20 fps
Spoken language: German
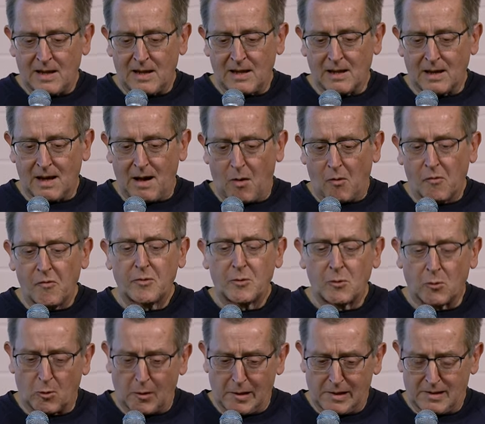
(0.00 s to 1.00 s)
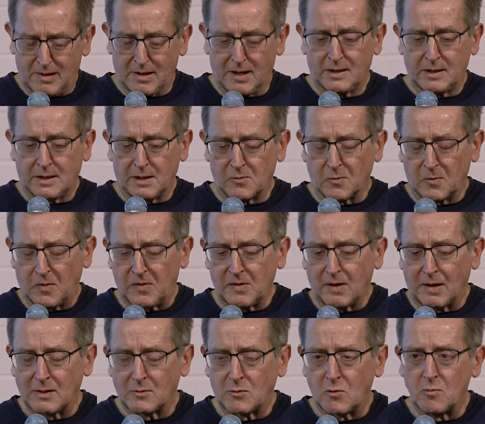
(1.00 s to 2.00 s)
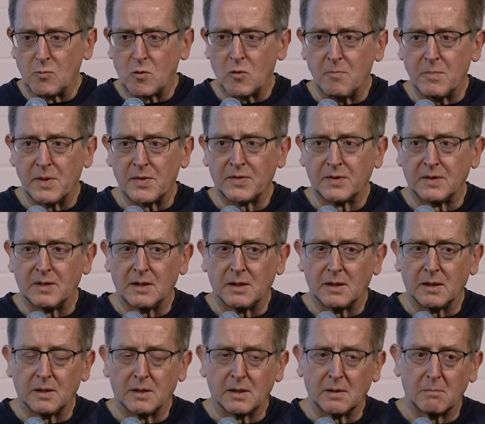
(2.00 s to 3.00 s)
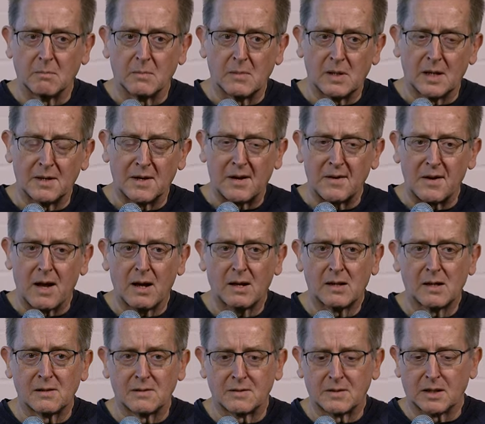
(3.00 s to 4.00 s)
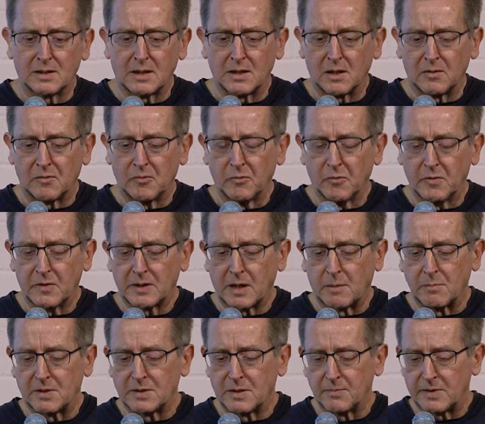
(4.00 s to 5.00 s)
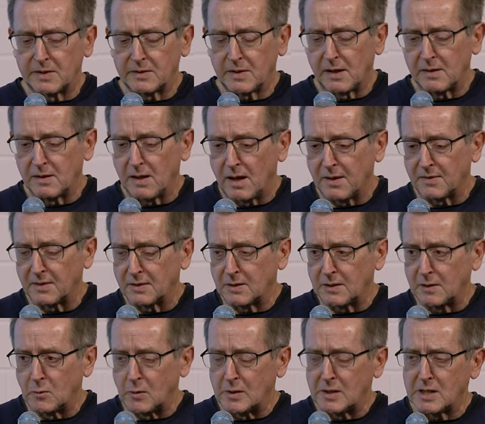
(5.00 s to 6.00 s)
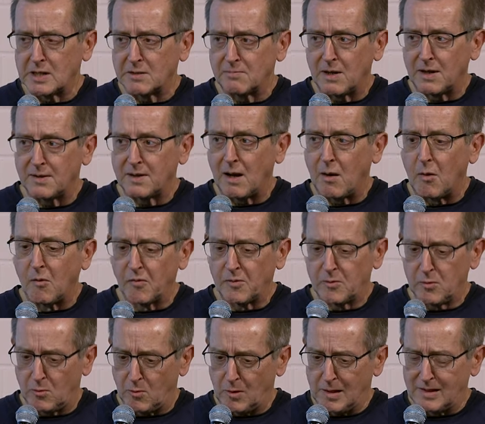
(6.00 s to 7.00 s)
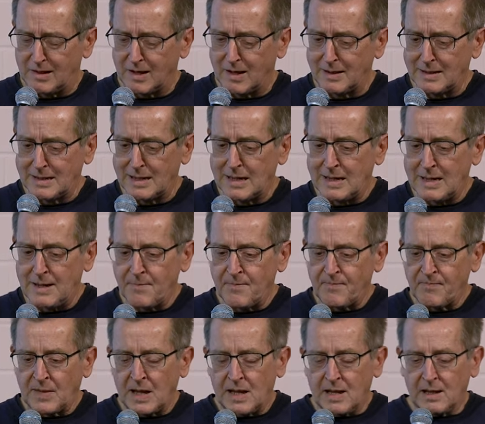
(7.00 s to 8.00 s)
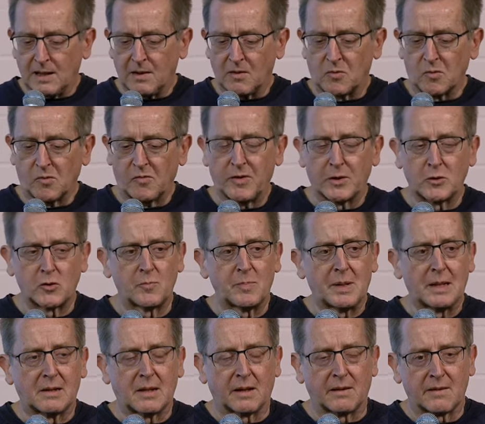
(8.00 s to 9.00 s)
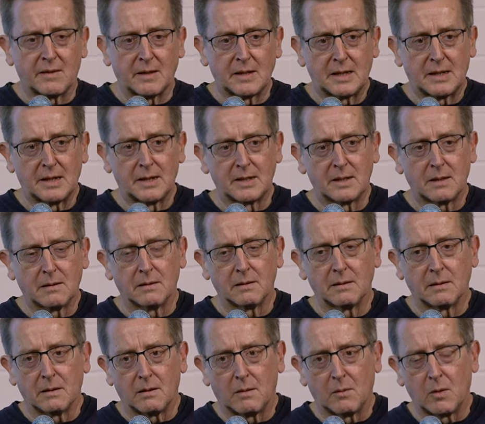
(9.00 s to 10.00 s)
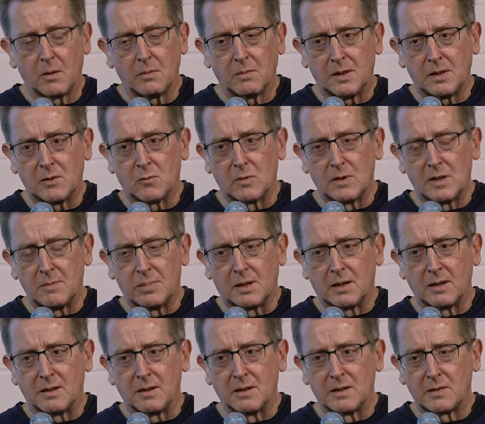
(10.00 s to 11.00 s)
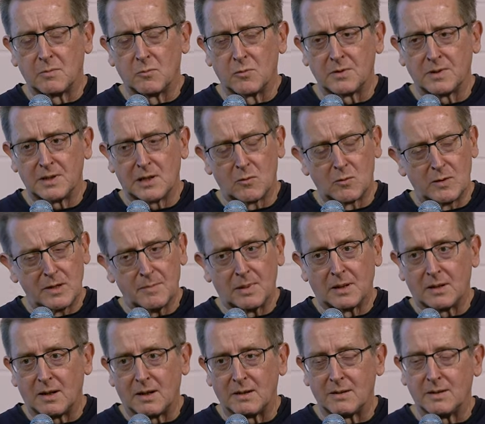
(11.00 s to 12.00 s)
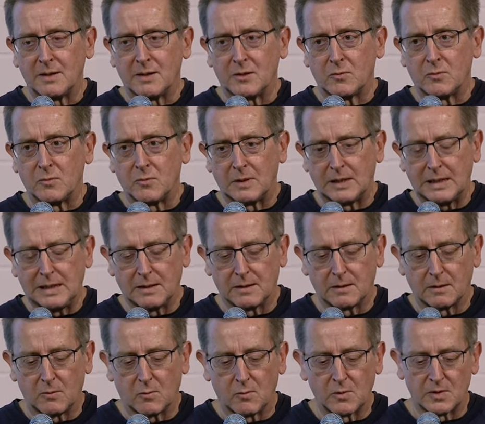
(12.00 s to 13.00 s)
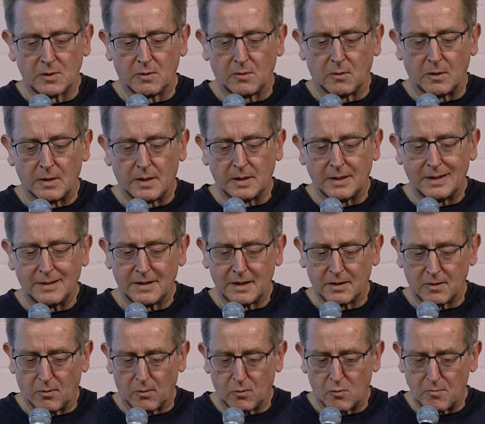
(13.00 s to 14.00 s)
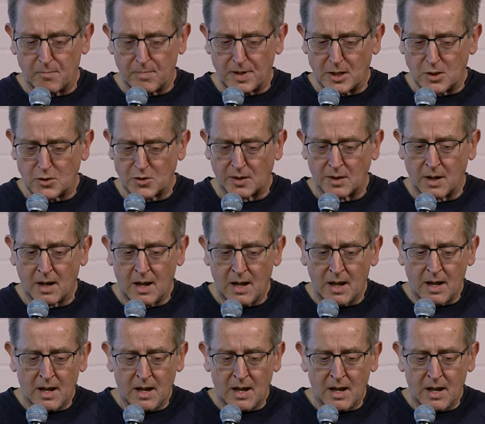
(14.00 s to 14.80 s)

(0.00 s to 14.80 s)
äh, aufgerollt hat, die sozialen Kompromisse, die in, den, in der Nachkriegszeit in den 50er bis 70er Jahren gültig waren, aufgerollt hat. Insofern spielt tatsächlich äh, auch Neoliberalismus, neoliberale Ideologie eine große Rolle in den europäischen